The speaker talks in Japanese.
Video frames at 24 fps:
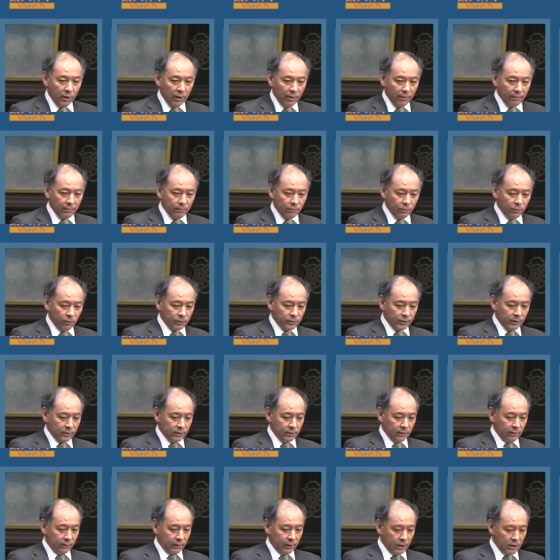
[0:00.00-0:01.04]
こはも
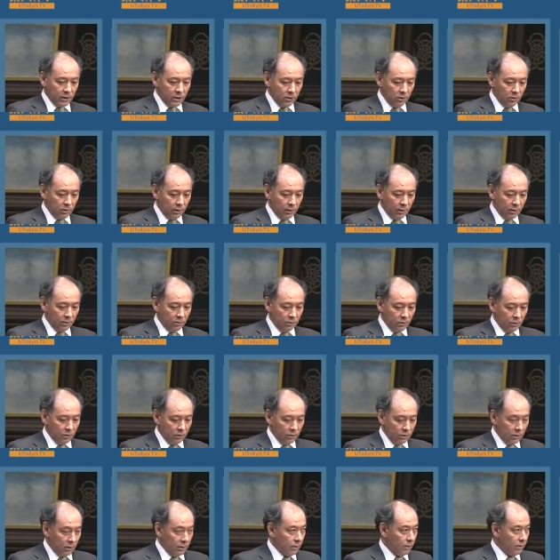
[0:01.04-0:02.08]
う私のあ
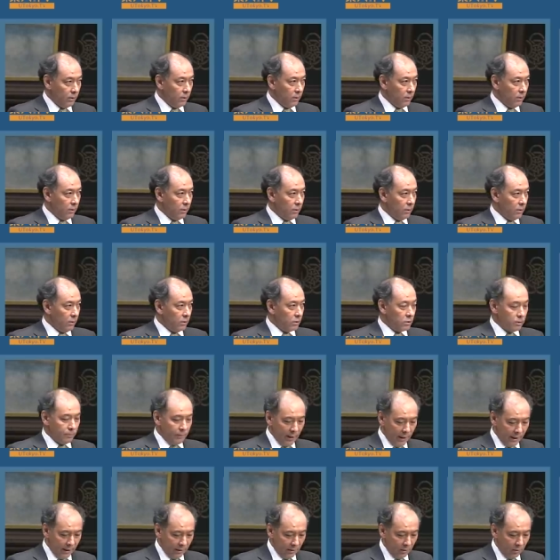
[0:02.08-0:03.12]
の守
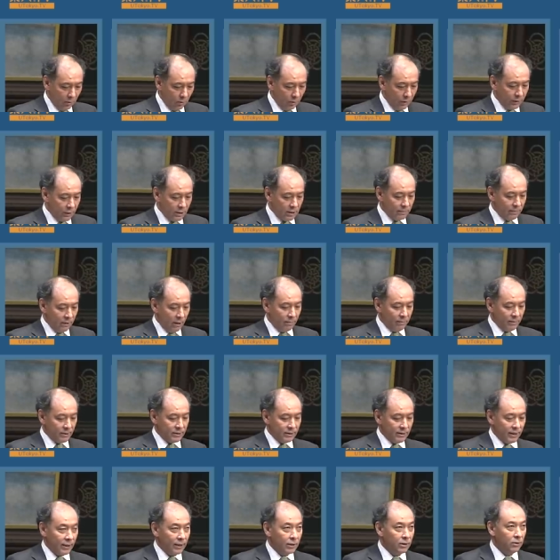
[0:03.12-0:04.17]
備範囲を超えてしまいま
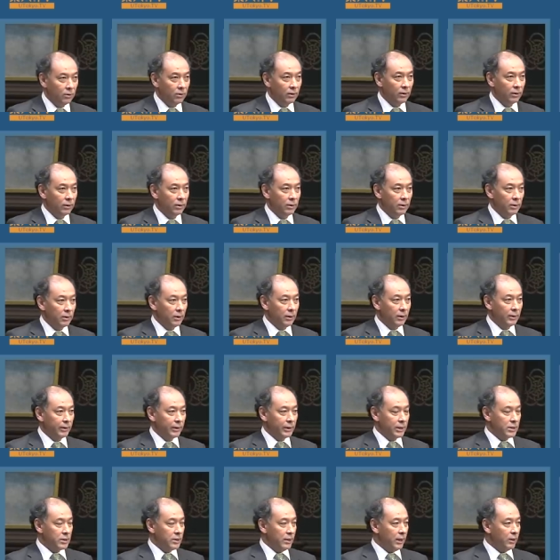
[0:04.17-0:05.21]
すが今日
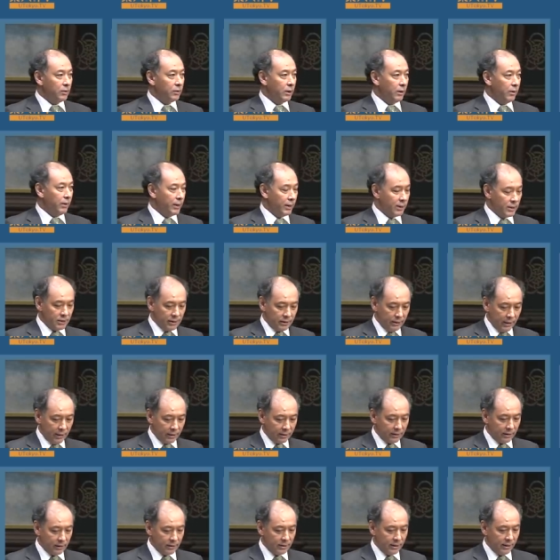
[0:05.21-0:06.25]
私の後でお話しいた
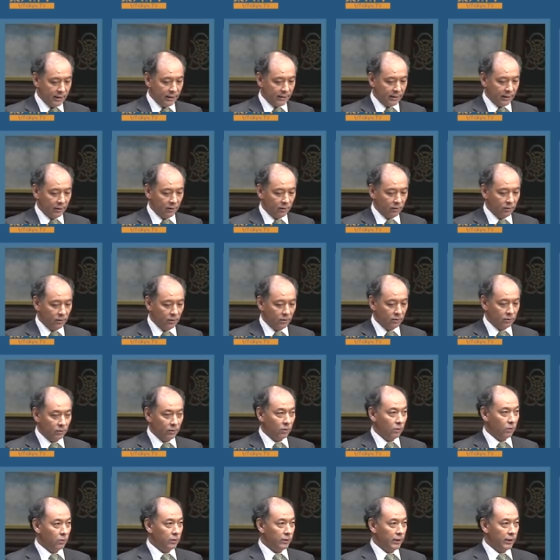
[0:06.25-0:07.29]
だく先生方の
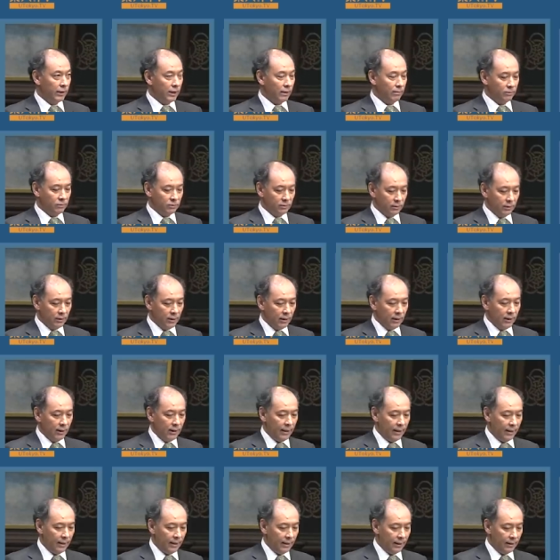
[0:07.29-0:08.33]
ところで多分、
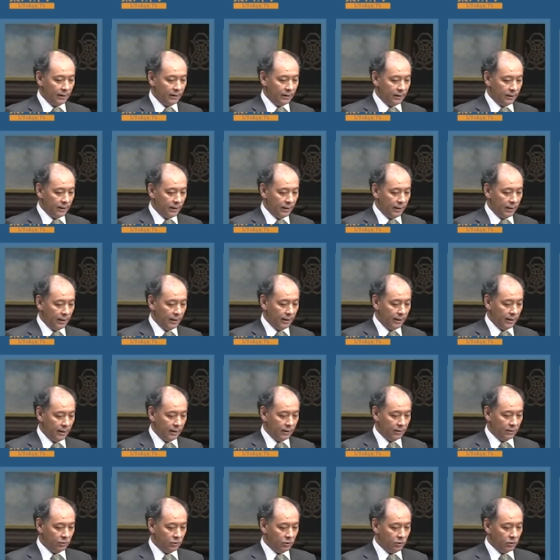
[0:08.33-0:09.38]
え出
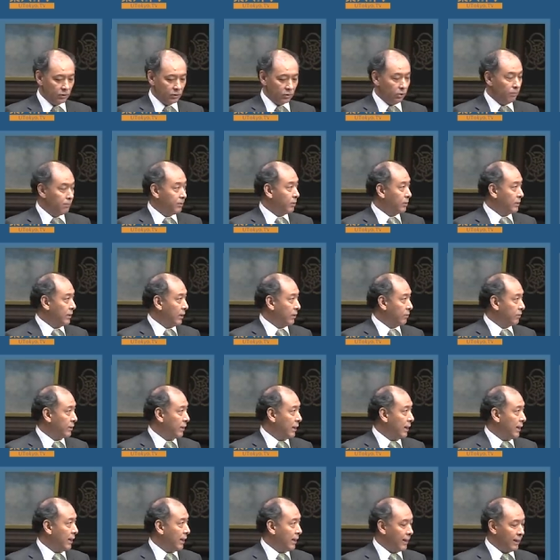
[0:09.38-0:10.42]
てくるコンピューターと
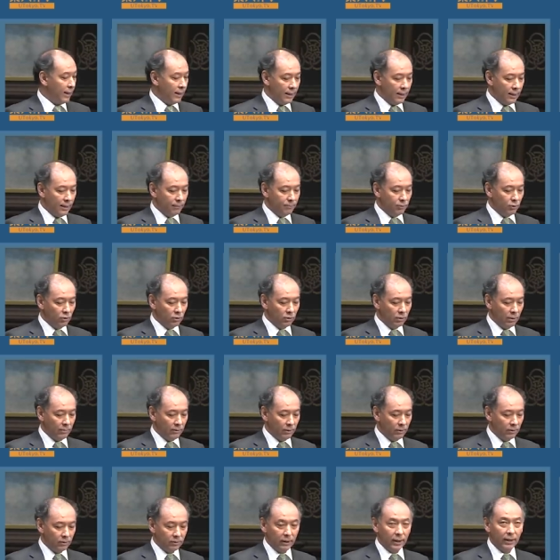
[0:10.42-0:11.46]
か
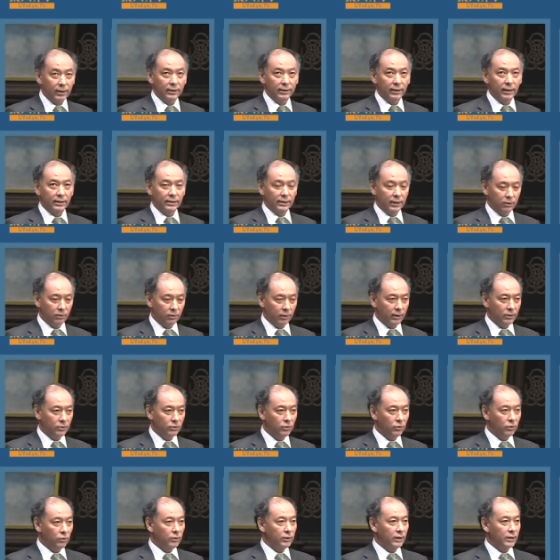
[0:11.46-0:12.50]
プログラミングとか計算とか
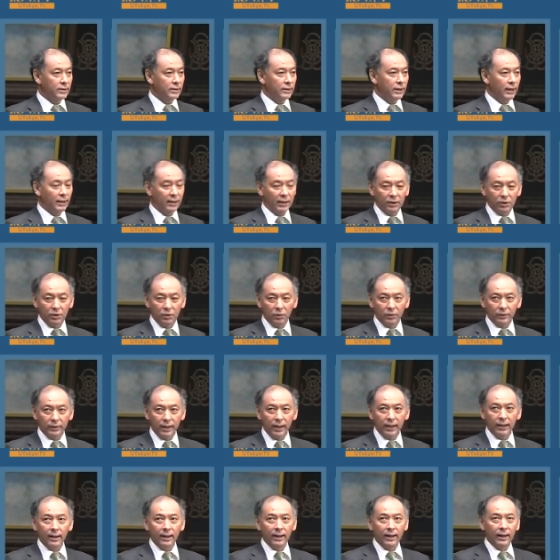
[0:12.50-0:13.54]
そういうところで使われるよう
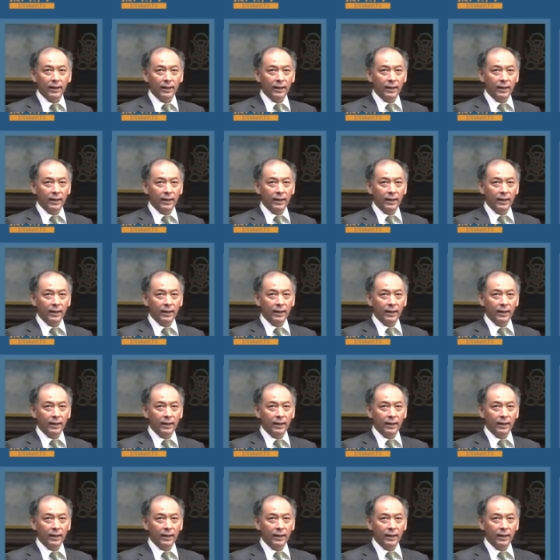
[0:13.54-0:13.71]
な